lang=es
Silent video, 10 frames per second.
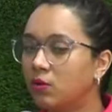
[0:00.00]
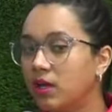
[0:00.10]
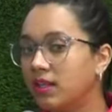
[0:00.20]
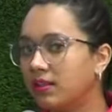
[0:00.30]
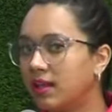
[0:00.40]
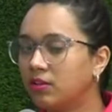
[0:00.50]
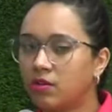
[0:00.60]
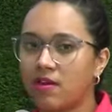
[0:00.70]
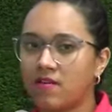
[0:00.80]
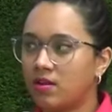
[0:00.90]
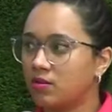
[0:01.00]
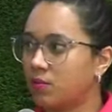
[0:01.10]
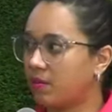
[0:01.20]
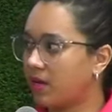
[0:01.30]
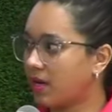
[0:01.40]
estén todavía en los
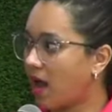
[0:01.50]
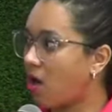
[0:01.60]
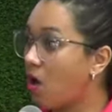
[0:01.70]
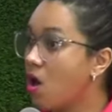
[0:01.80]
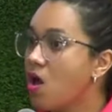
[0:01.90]
supermercados,